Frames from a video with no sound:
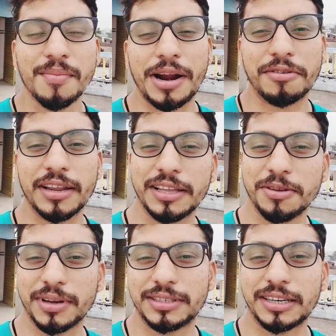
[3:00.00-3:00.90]
फारूकी ने तीन
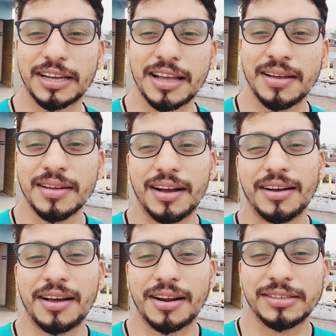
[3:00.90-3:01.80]
विकेट
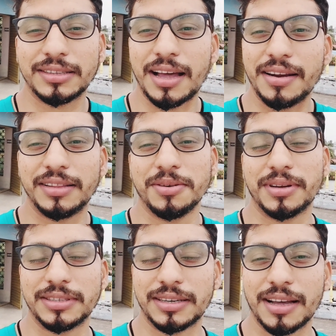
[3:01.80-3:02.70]
चटकाया राशिद खान ने तीन
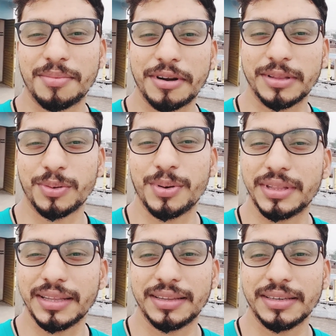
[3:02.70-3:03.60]
विकेट चटकाया मानो ये दोनों
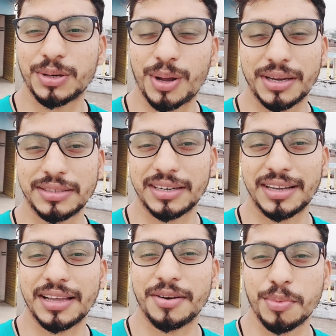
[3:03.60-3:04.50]
ही तीन तीन छः विकेट
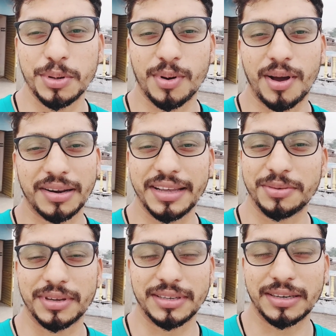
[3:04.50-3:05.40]
चटका दिया उल हक ने
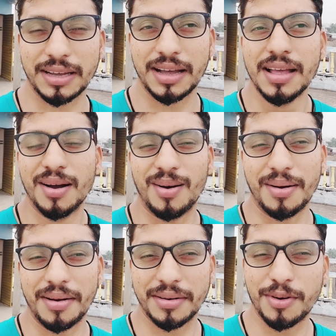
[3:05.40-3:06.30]
एक विकेट चटका
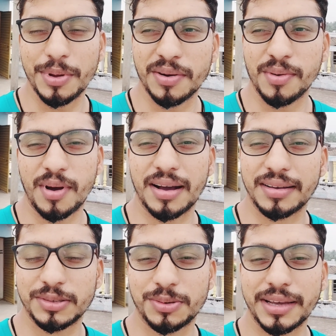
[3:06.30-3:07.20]
और उल
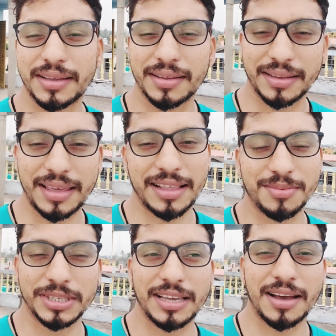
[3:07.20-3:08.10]
हक जो एक
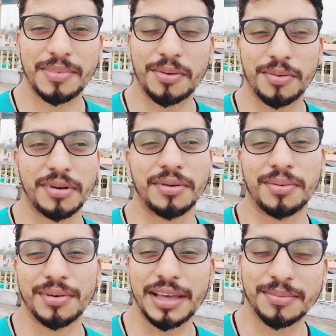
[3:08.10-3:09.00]
कैच मिस किया और,
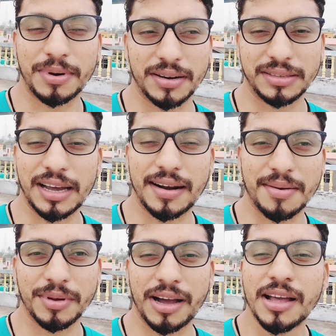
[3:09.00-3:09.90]
और गेंद पर चार
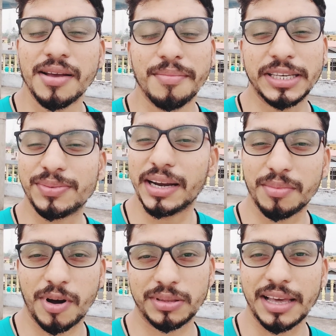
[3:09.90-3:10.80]
रन भी हुआ मिस
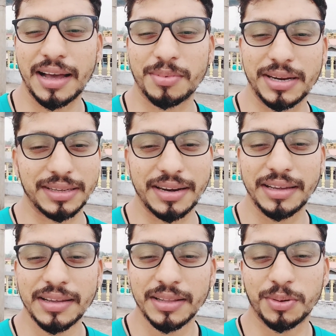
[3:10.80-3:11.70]
फील्डिंग बहुत किया अफगानिस्तान
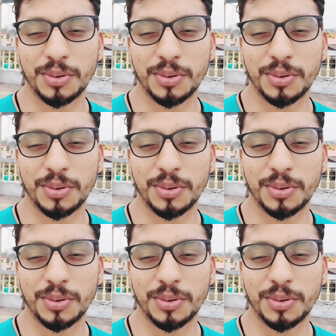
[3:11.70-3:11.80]
ने तो